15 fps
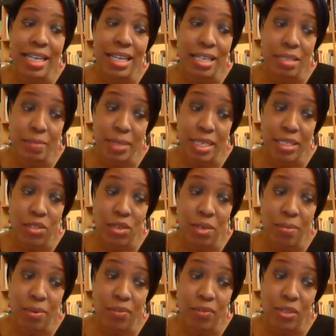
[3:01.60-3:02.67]
la respirazione
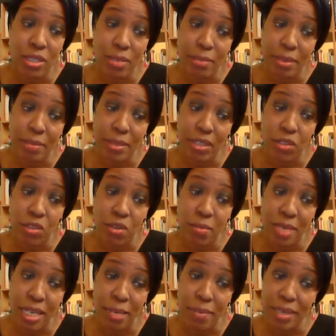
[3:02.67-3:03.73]
profonda prima di
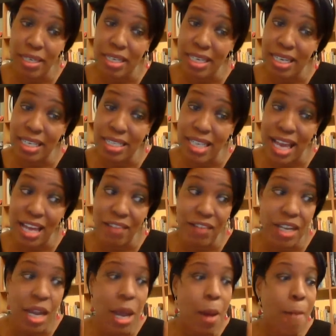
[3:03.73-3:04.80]
dormire per
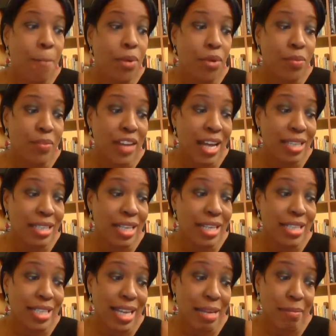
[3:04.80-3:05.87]
rilassarvi,
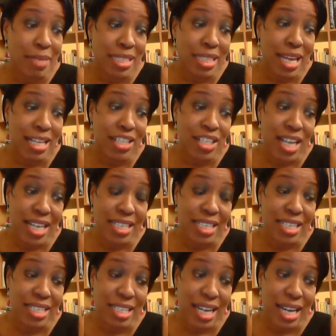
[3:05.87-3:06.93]
provate dei massaggi
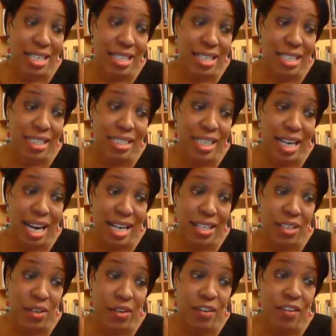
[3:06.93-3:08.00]
anti-stress del
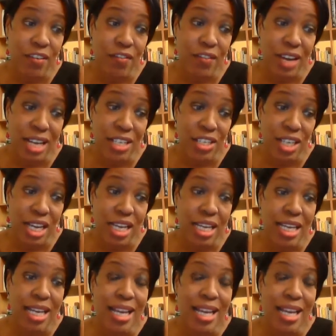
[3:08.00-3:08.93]
cranio faccia.